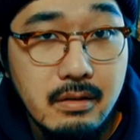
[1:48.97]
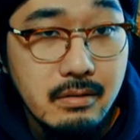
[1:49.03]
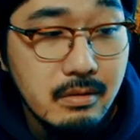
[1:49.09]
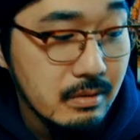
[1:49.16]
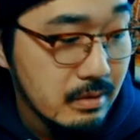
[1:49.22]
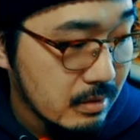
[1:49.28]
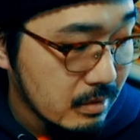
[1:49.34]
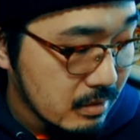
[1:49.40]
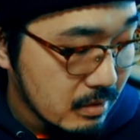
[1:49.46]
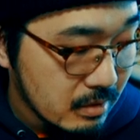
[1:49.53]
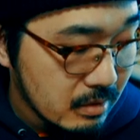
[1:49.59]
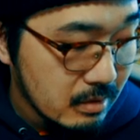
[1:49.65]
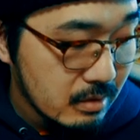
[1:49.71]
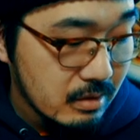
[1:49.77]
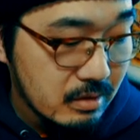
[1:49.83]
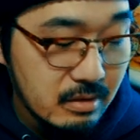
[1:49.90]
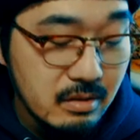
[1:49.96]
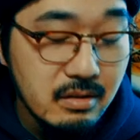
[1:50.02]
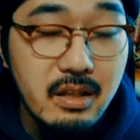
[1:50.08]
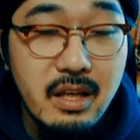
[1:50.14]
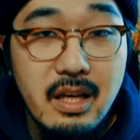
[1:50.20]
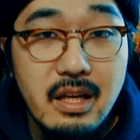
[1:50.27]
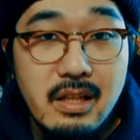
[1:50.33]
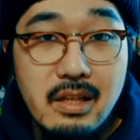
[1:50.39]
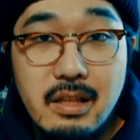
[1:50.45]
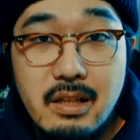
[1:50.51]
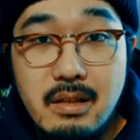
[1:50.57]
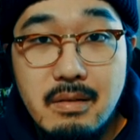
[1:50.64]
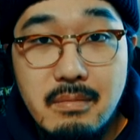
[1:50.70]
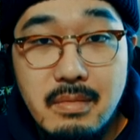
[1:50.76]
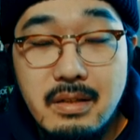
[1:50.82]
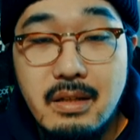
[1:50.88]
ど、すげえいい
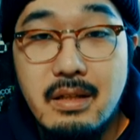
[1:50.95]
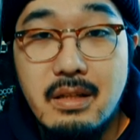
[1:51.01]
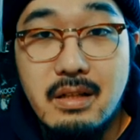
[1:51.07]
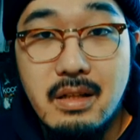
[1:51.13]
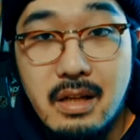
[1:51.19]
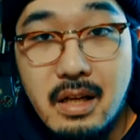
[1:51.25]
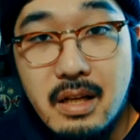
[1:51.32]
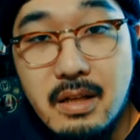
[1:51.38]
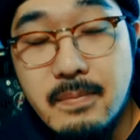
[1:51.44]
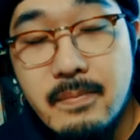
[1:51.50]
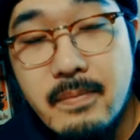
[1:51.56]
店でしたね。